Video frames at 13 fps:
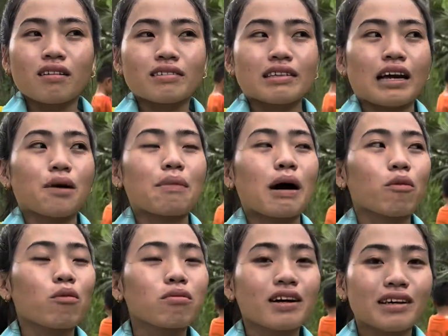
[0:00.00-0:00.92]
dạ ba
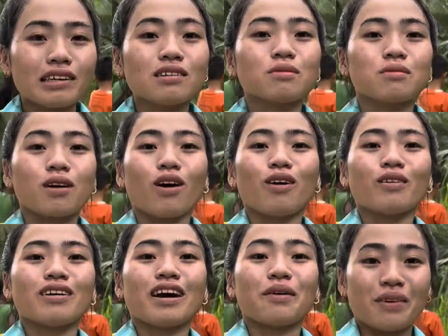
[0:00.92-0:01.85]
bốn ký cũng có
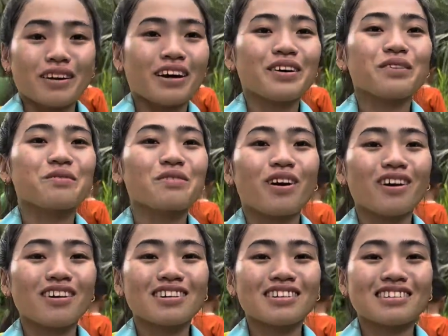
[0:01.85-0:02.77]
hai ba à, ký cũng
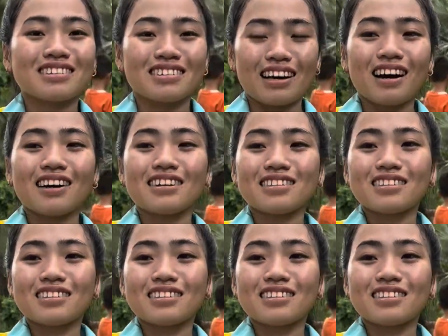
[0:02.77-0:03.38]
có ba bốn ký dạ. hai ba